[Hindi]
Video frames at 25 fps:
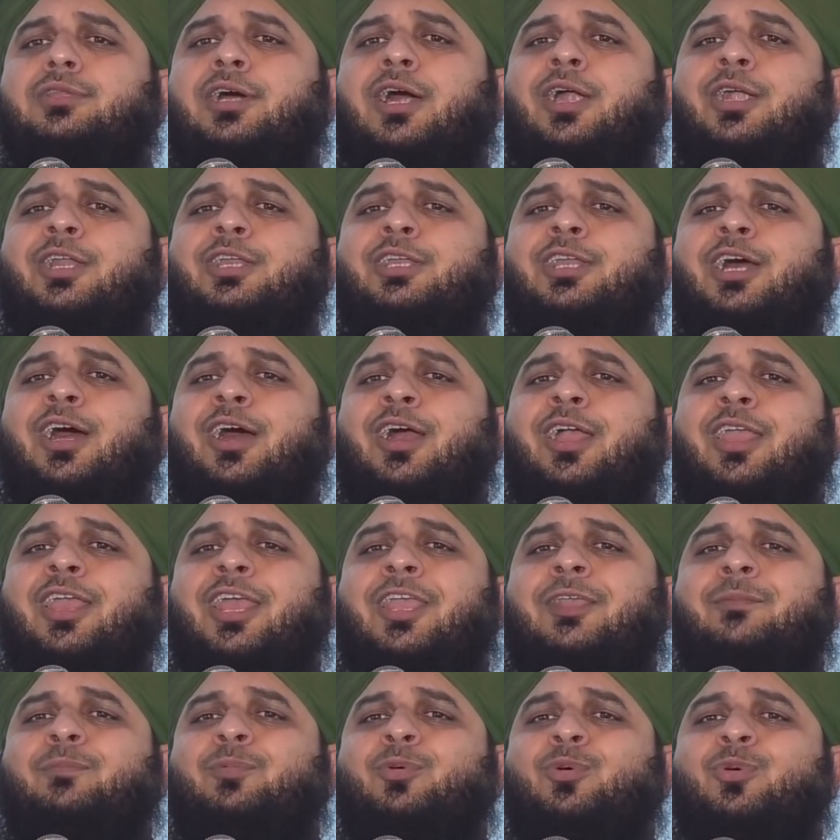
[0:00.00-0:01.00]
दाढ़ी आ
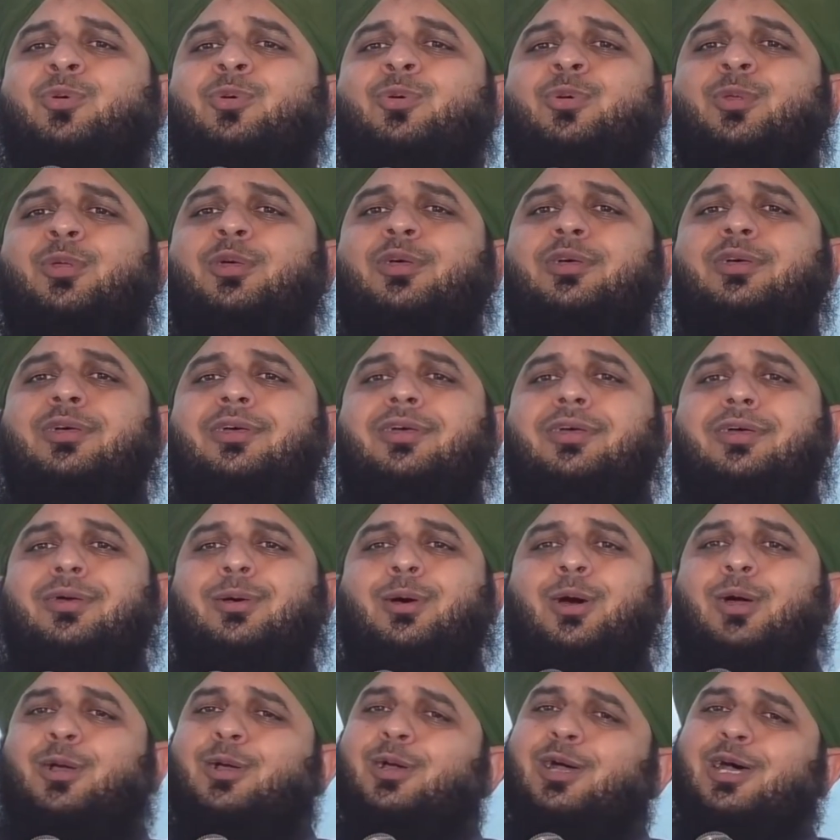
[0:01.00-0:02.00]
गया पूर
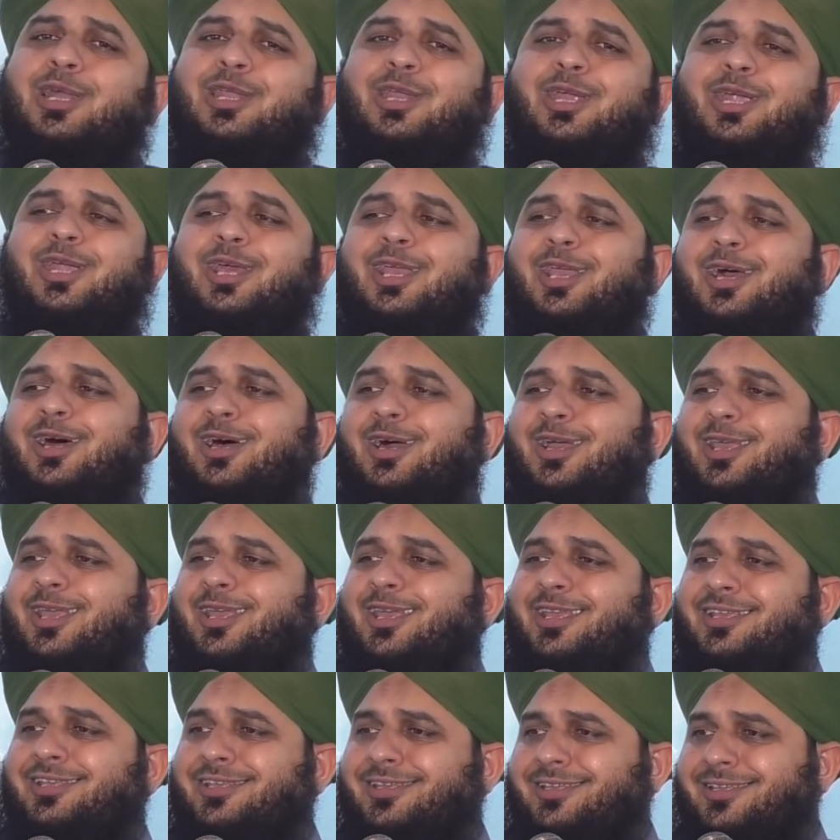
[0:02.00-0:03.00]
अग्गा नेड़े आ
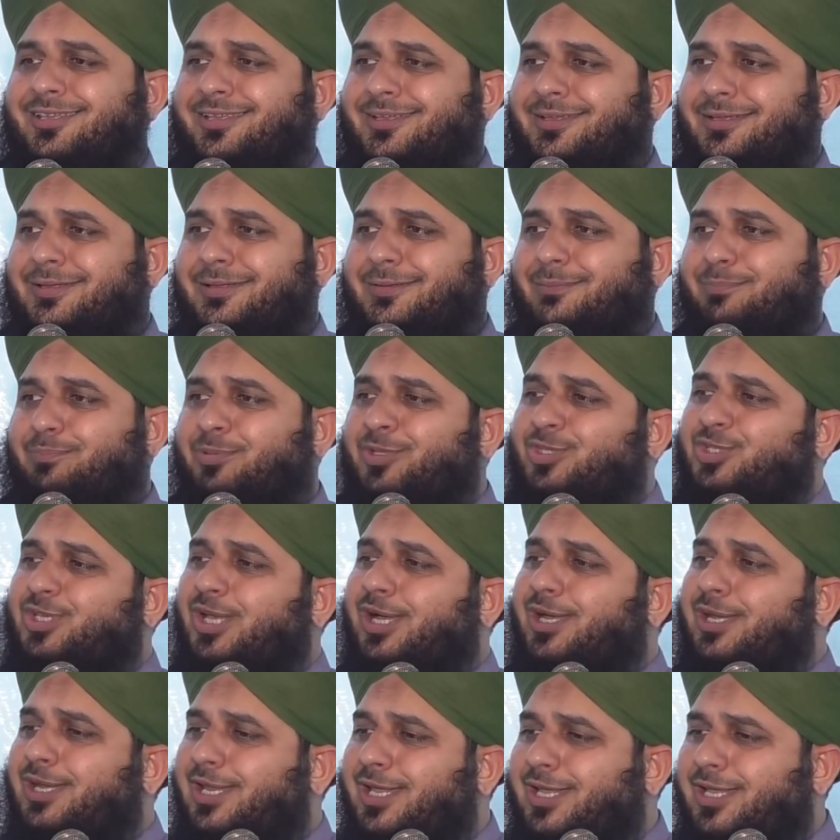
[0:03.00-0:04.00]
गया
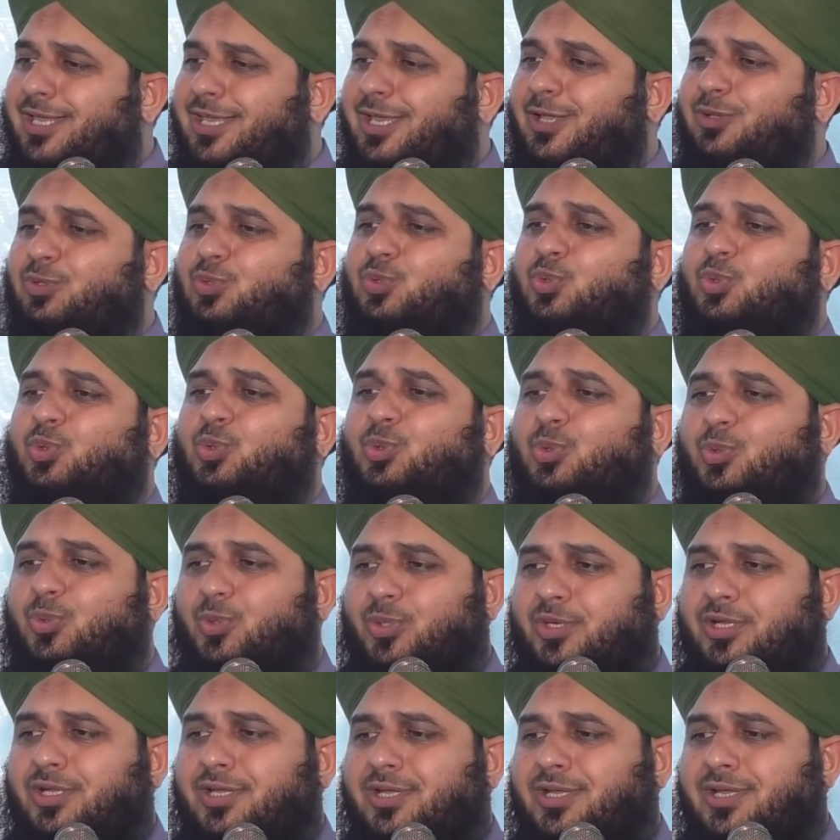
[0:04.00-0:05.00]
पीछा रह गया
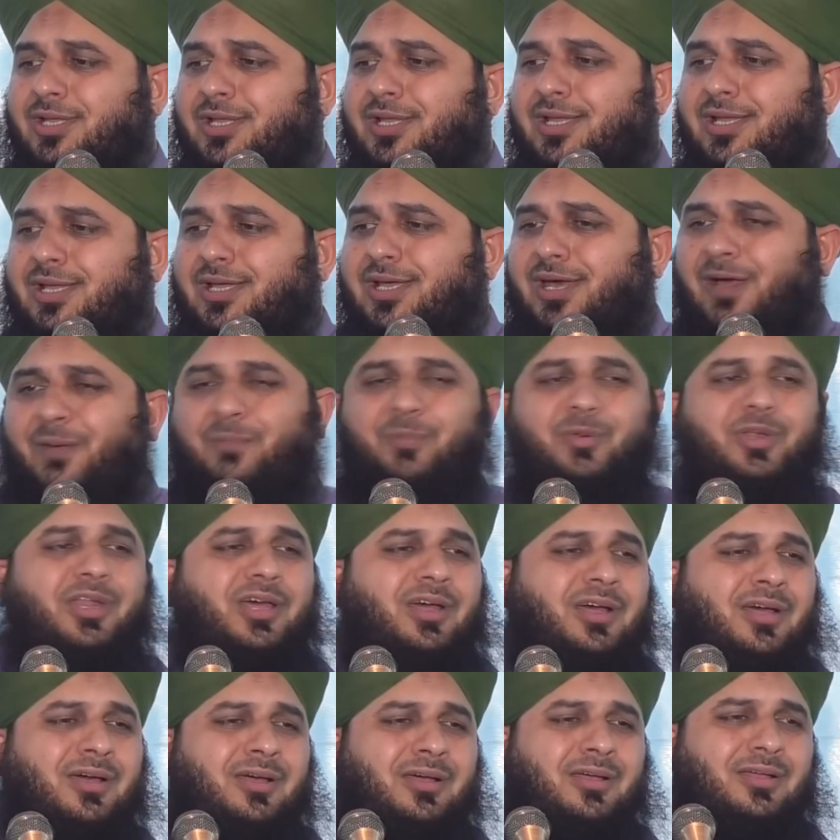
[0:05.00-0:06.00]
दूर अब
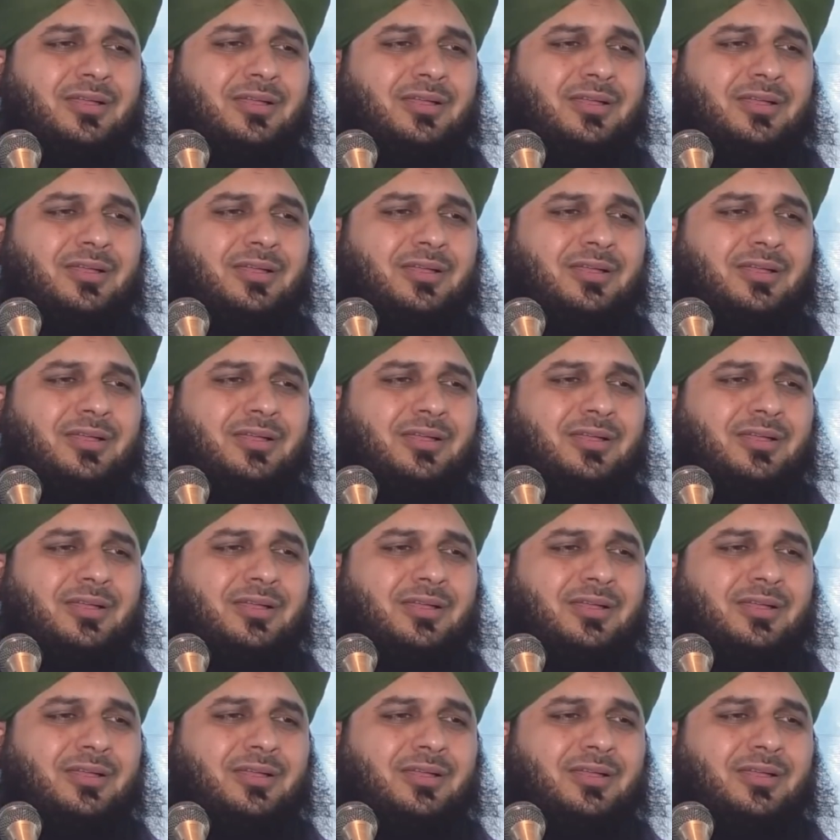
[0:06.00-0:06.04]
ना